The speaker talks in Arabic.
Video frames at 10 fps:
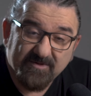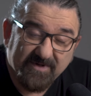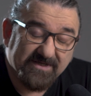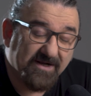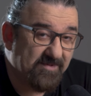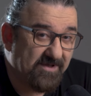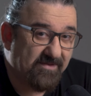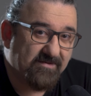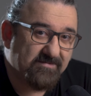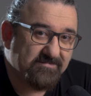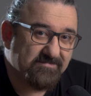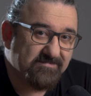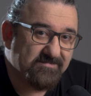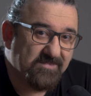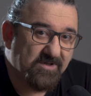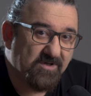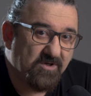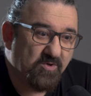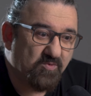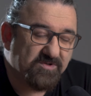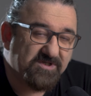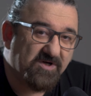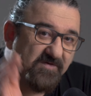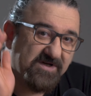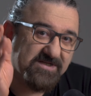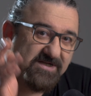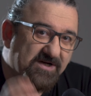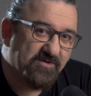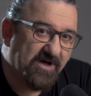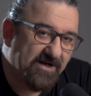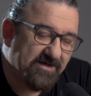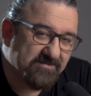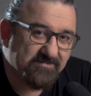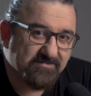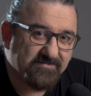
للبيت الأبيض والصحفيين يصيحون عليه